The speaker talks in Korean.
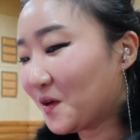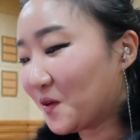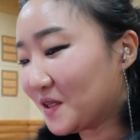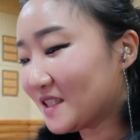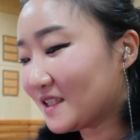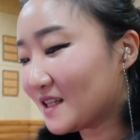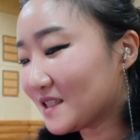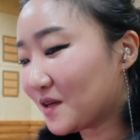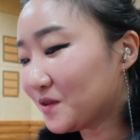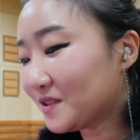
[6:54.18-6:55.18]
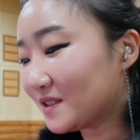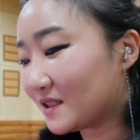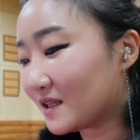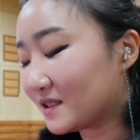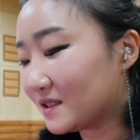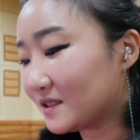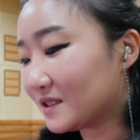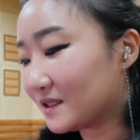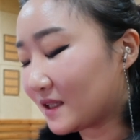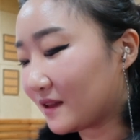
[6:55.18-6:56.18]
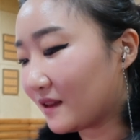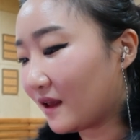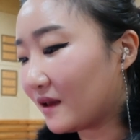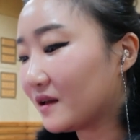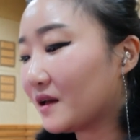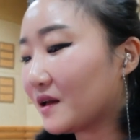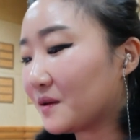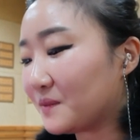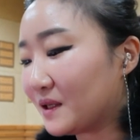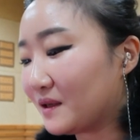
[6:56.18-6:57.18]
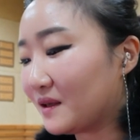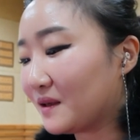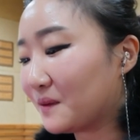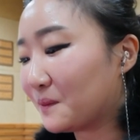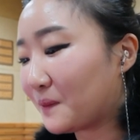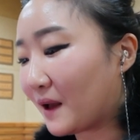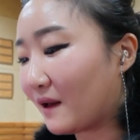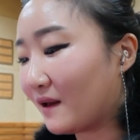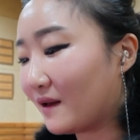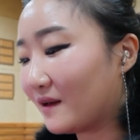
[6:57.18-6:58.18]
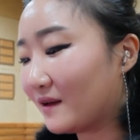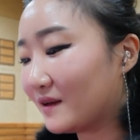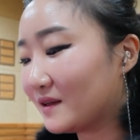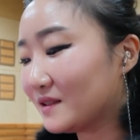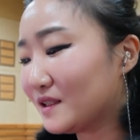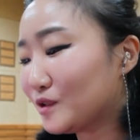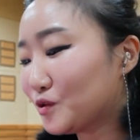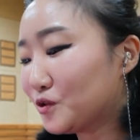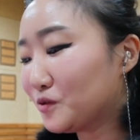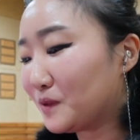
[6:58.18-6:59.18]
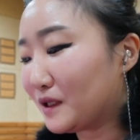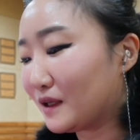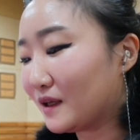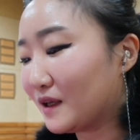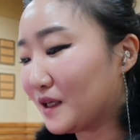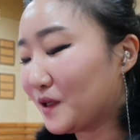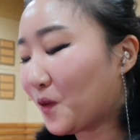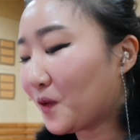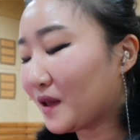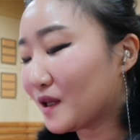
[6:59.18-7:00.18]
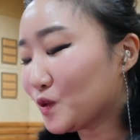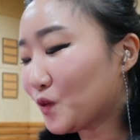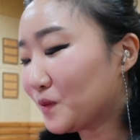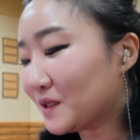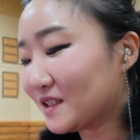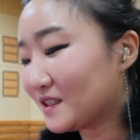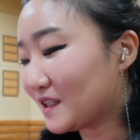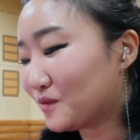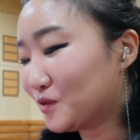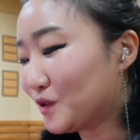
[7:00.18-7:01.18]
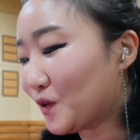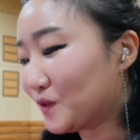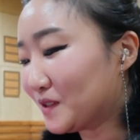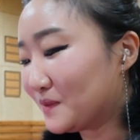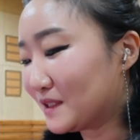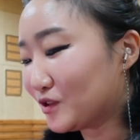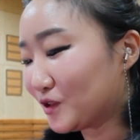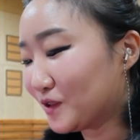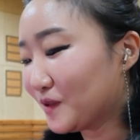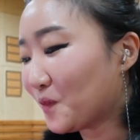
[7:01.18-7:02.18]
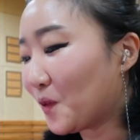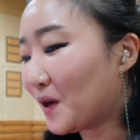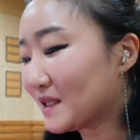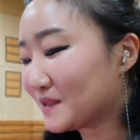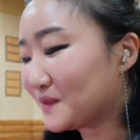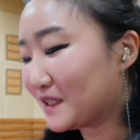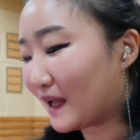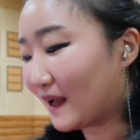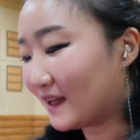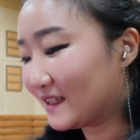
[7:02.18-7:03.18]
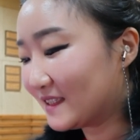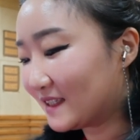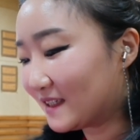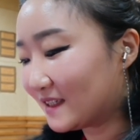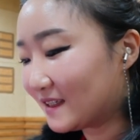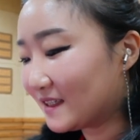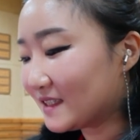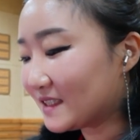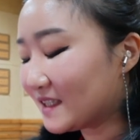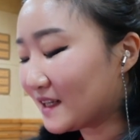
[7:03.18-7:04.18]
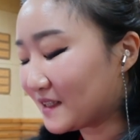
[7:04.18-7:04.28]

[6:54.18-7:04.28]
오리지널 사운드 트랙을 들으실 텐데 미파 이두 음이 이렇게 소름 끼치게 무서운 음일 줄은 몰랐습니다. 신기할